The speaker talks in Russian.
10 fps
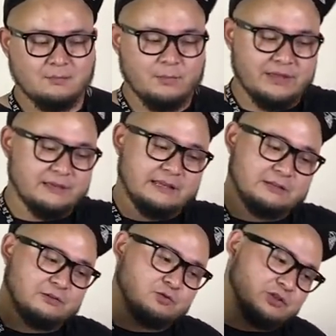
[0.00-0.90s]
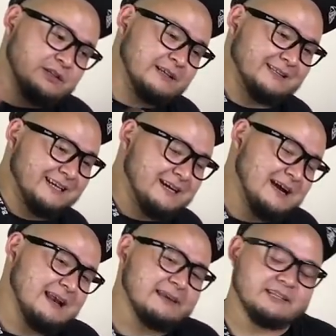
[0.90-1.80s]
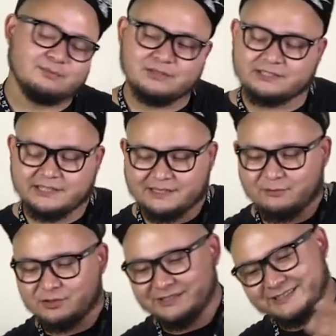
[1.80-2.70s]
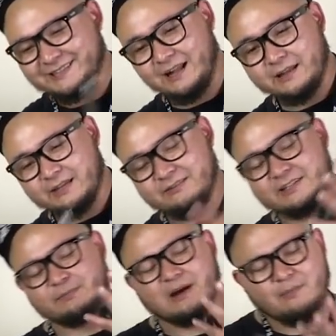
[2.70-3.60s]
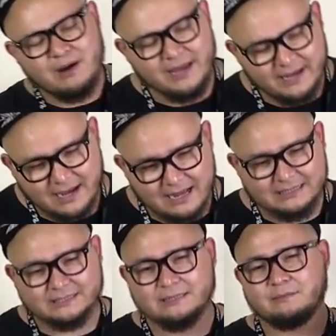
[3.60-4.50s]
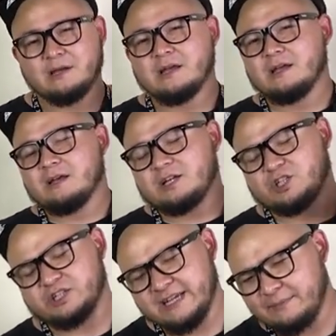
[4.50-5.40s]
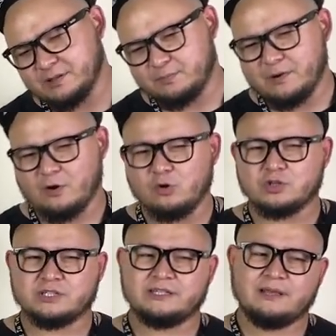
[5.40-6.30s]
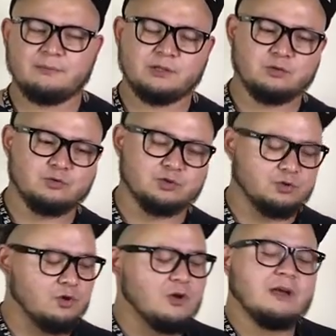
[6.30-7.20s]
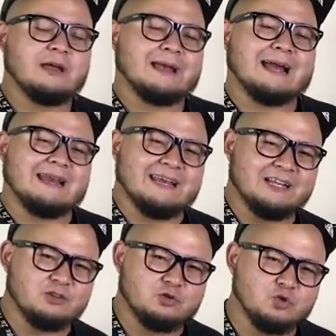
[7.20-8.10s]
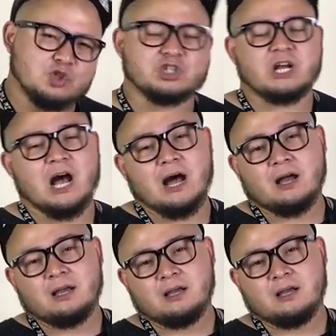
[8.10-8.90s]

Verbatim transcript: Мы на это уже натыкались, мы с этим уже сталкивались. Мамай кастом, шейпс, похожие на медузу, кальян душа.